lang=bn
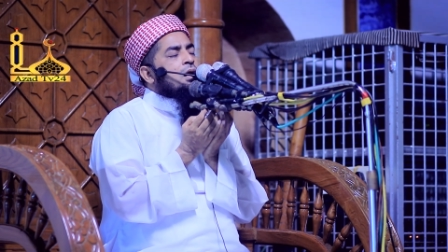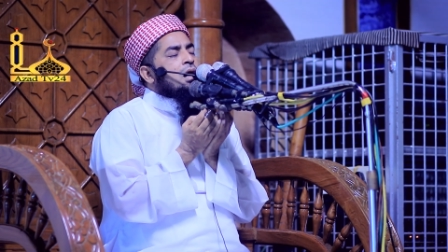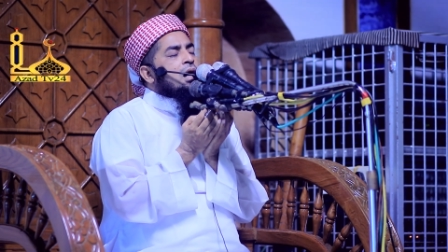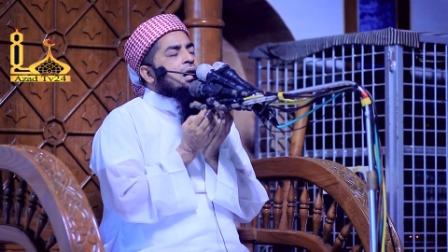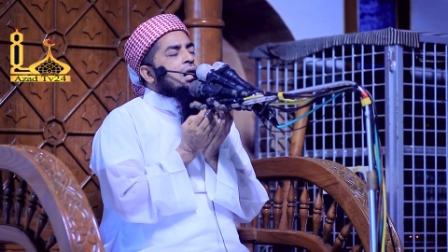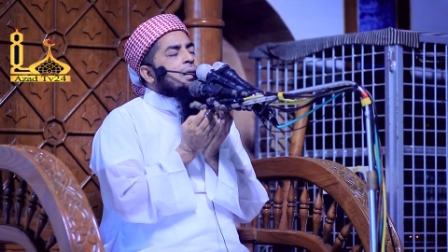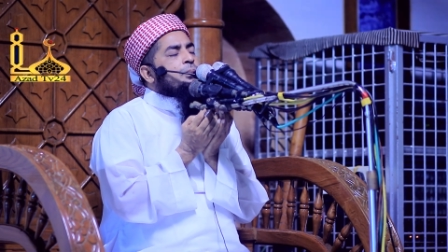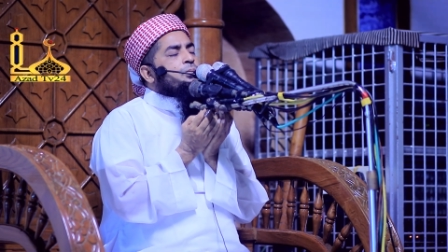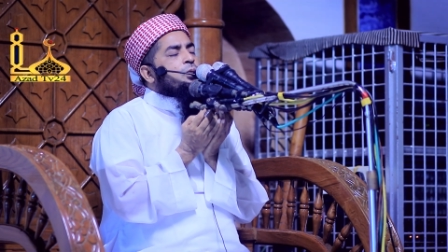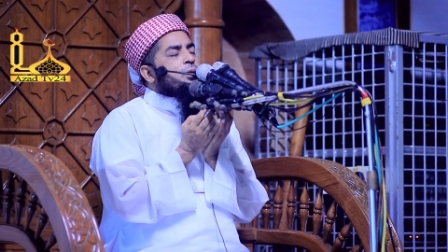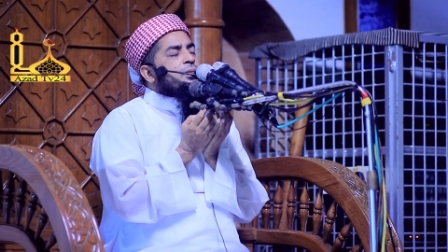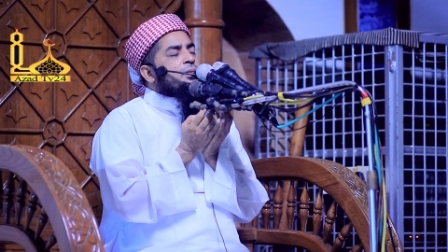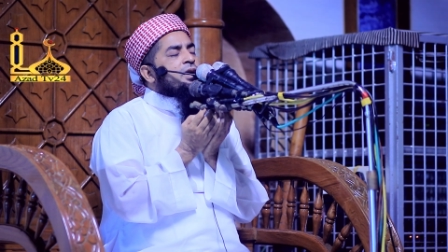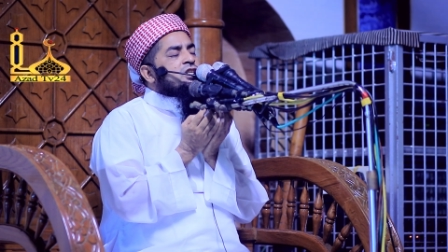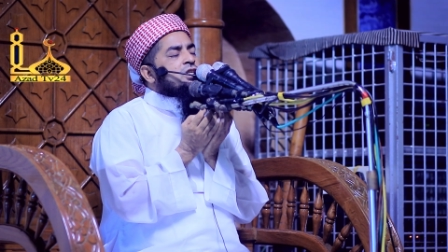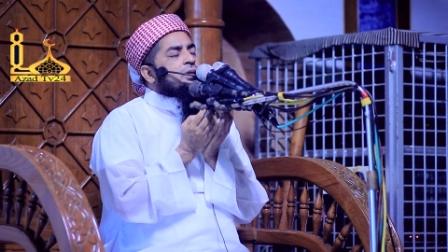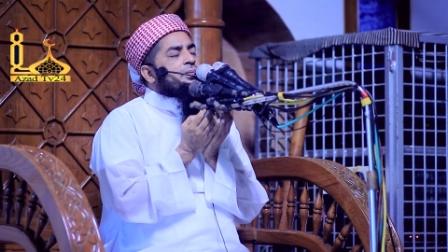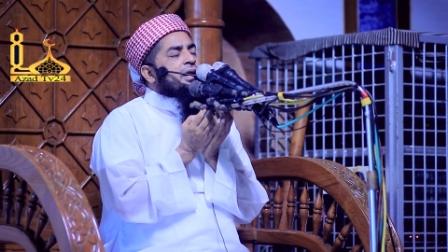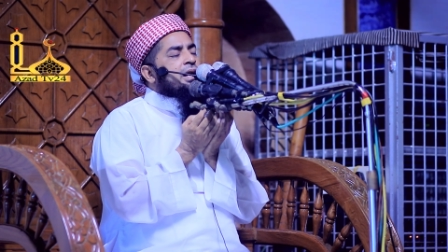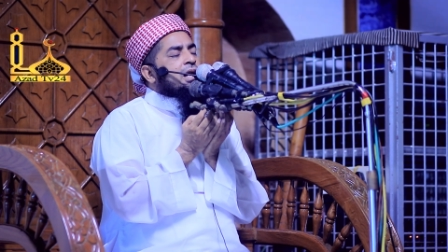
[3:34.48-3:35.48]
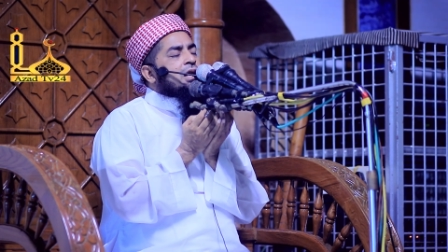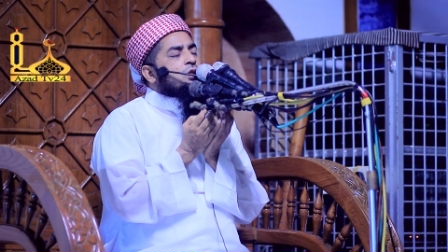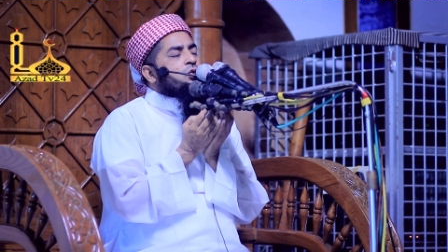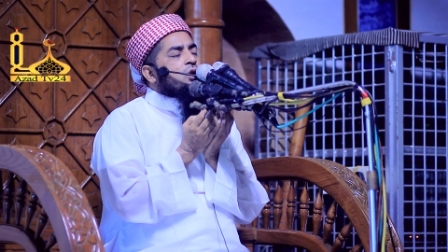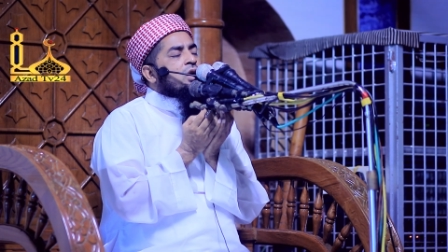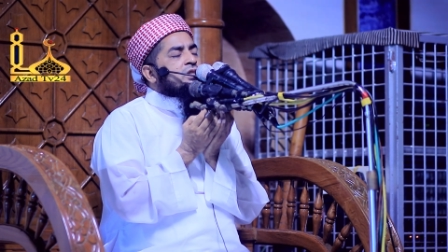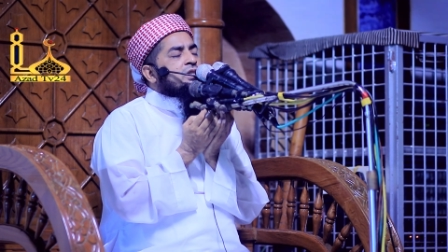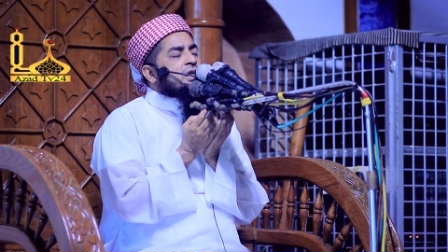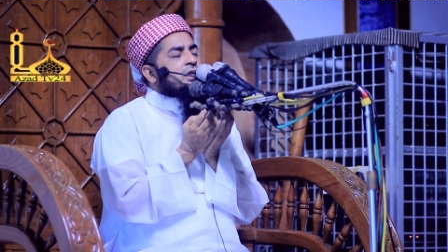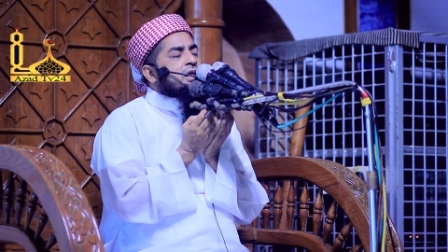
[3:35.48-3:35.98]
আল্লাহ প্রবাসী ভাইরা
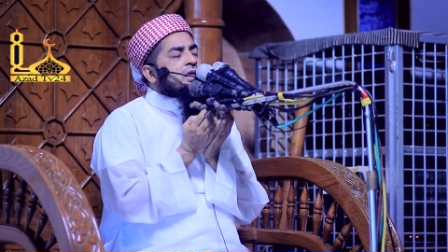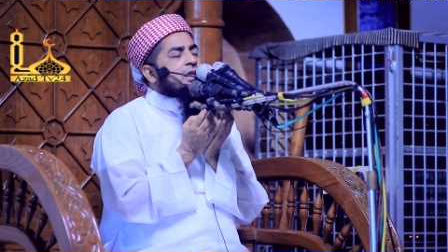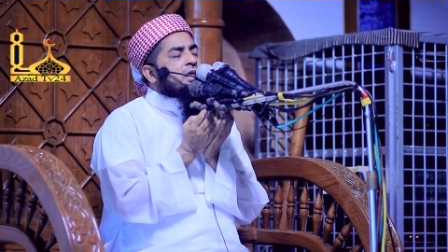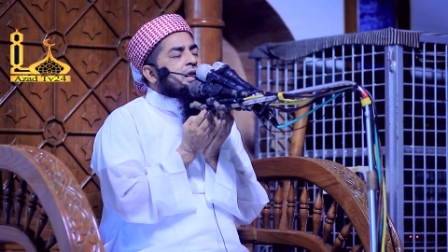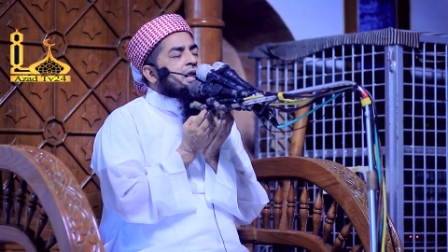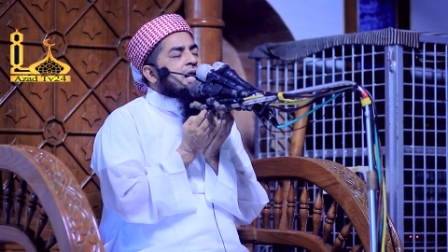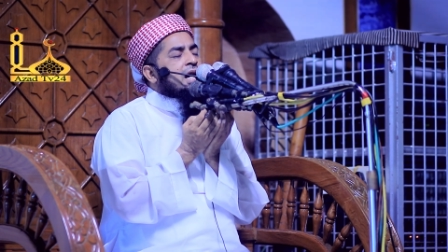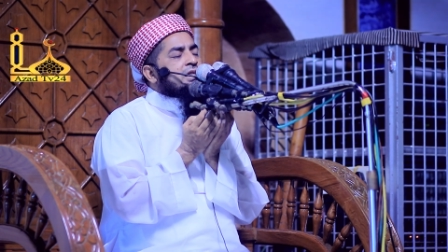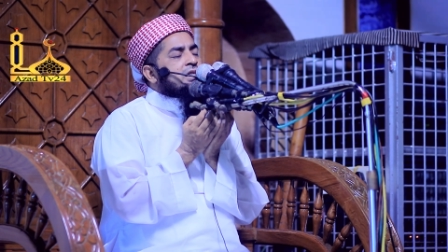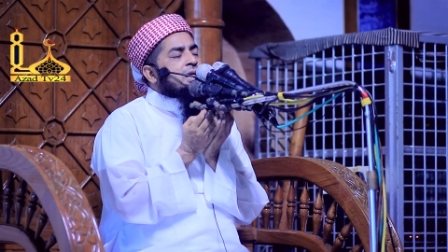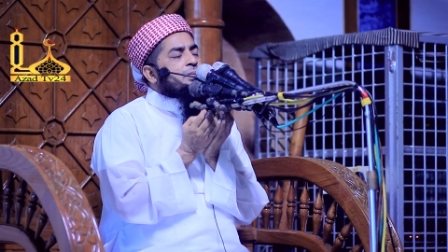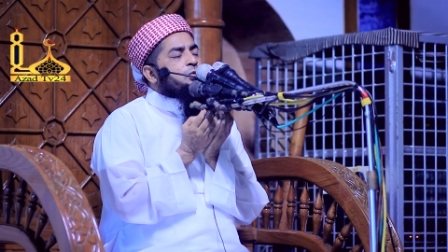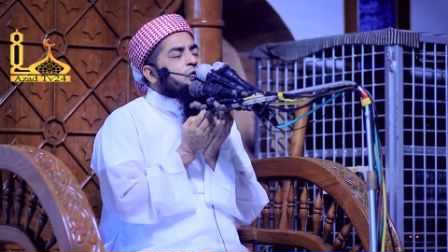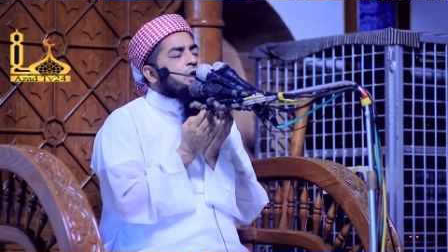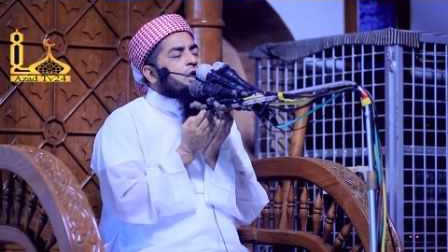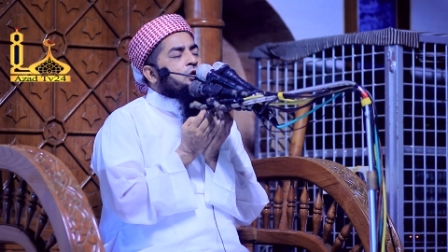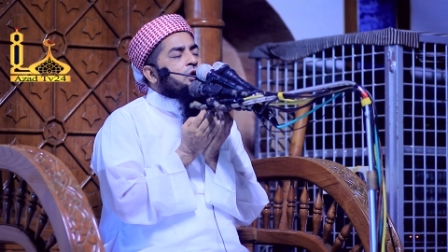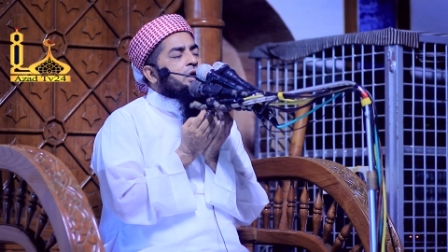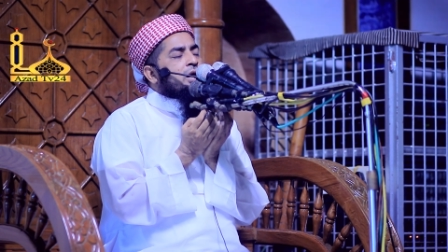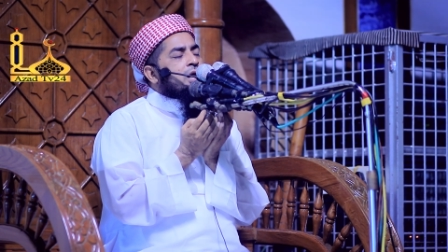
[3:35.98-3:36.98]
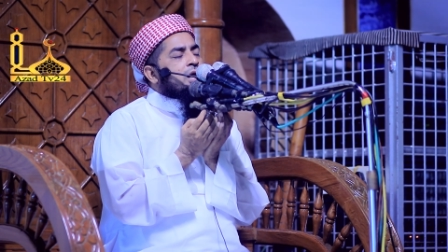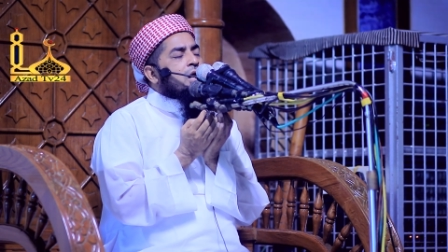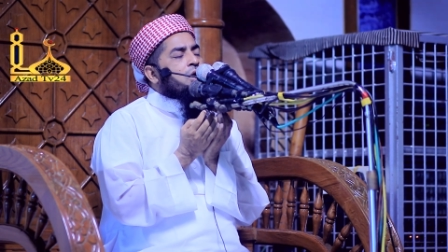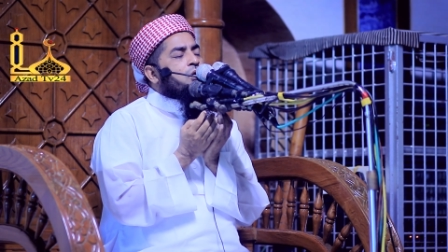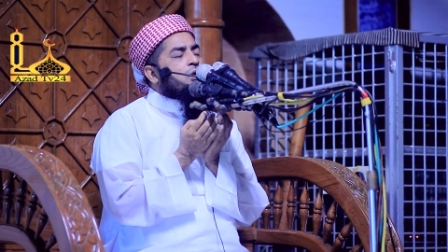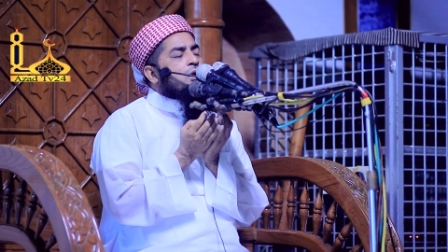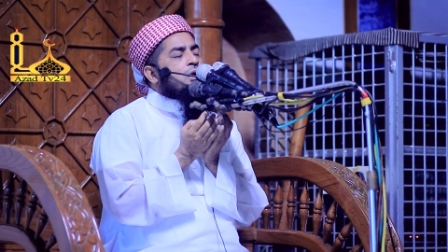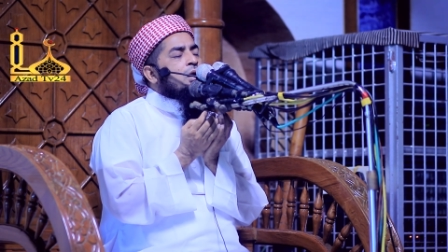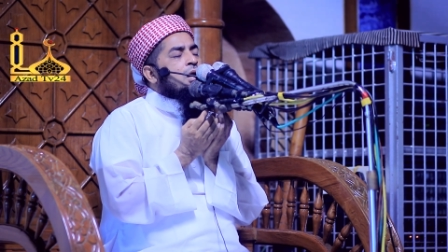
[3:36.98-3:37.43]
দোয়া চায় তাদেরকে আশা পুরা করে দাও